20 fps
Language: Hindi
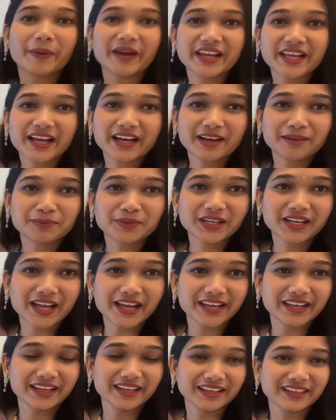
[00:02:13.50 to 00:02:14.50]
भैया कब तक
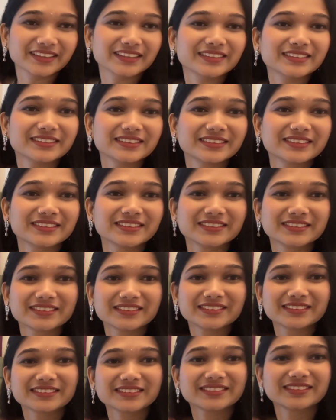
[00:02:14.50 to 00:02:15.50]
आएंगे
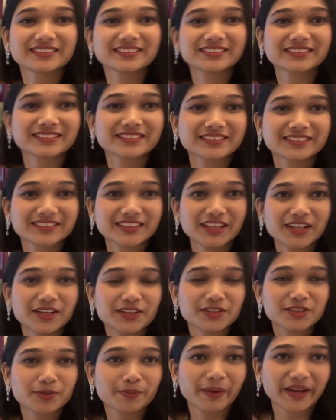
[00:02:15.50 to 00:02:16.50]

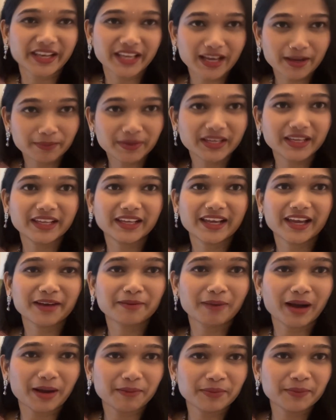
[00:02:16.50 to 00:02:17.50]
सो तो भैया अभी नहीं
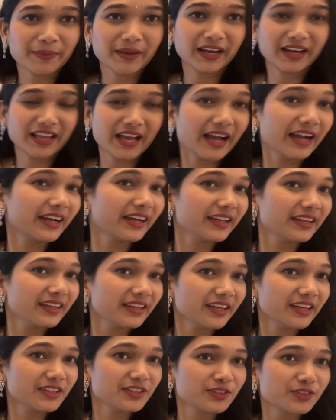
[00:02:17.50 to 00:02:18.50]
आए भाभी पहले आ गई
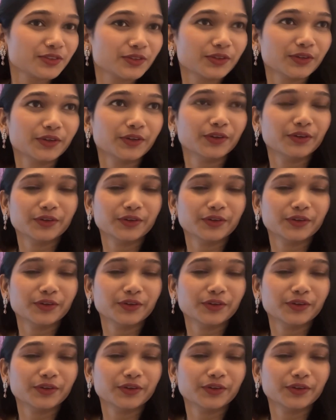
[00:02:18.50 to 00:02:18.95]
है सो